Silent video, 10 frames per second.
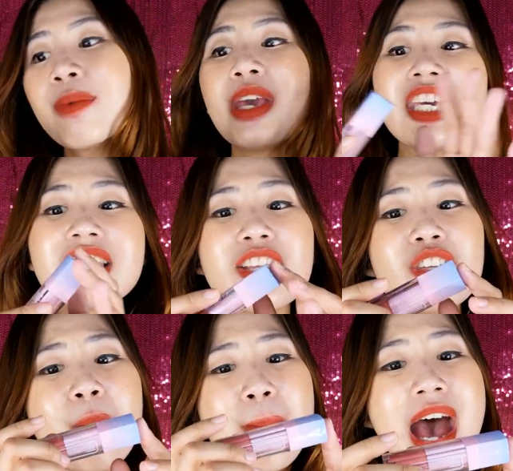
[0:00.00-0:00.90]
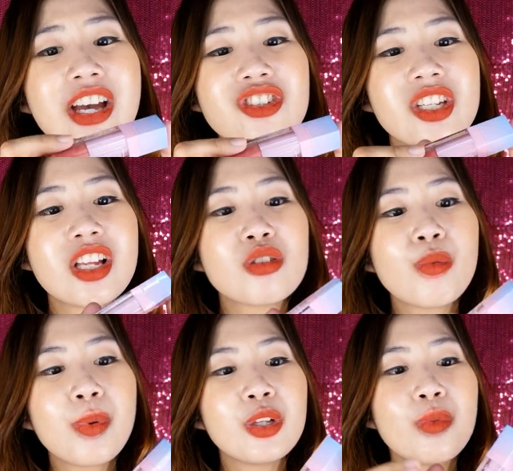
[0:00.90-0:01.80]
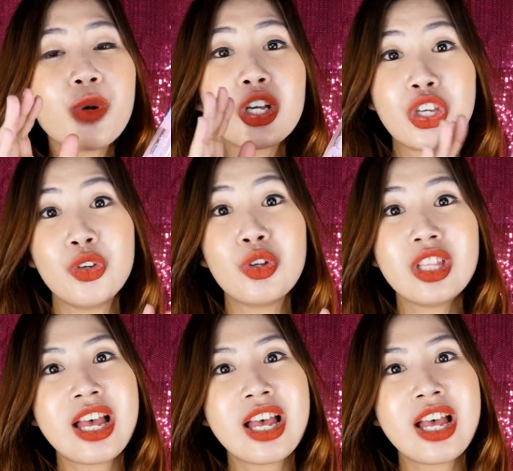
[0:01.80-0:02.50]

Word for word: May kita niyo yung packaging na super duper cute.